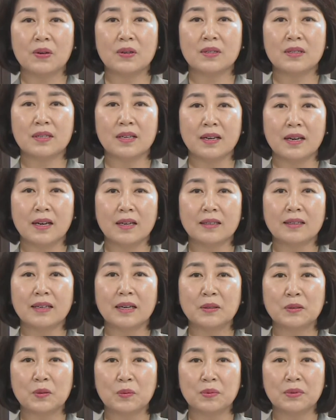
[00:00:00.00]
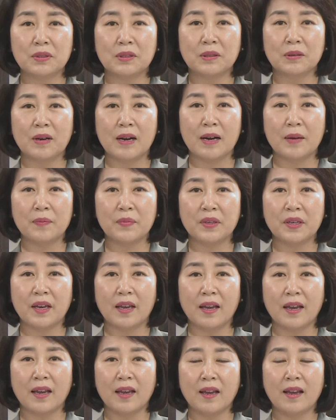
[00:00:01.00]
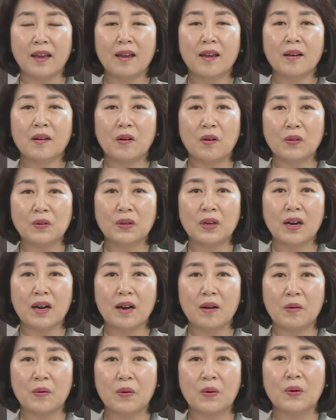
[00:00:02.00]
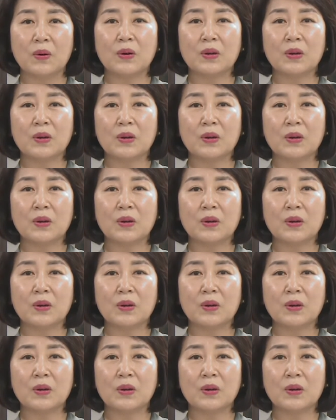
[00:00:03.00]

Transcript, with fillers: 사랑하는 가족분들과 함께 건강하고